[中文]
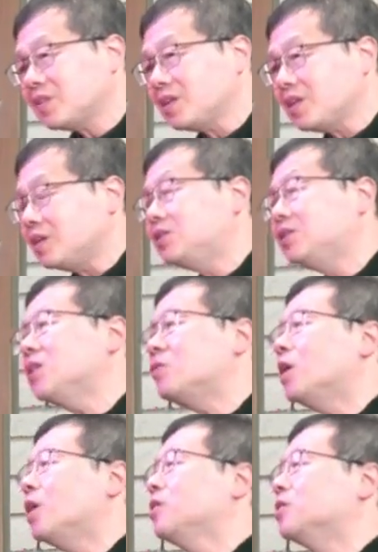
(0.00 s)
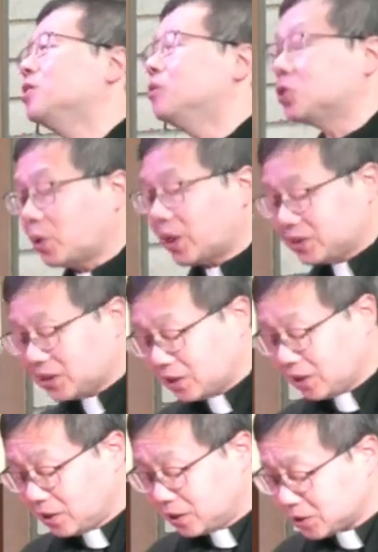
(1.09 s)
其实这广告也挺有创意，
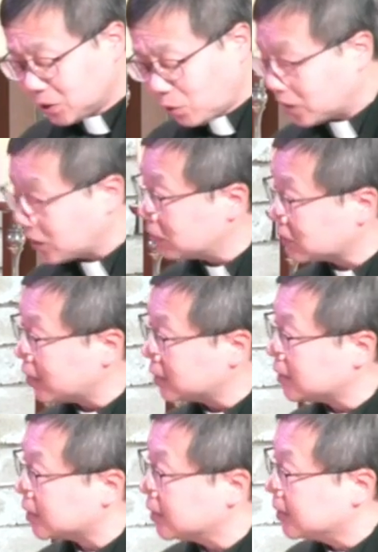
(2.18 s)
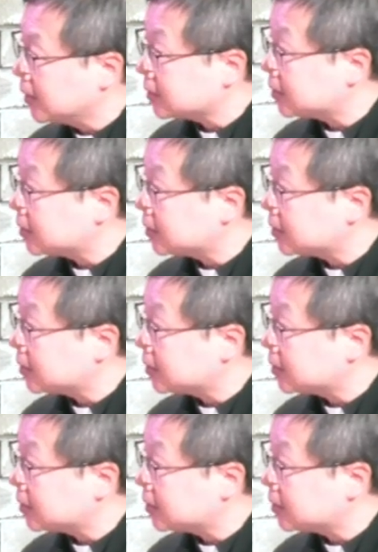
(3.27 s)
而且这广告它的其实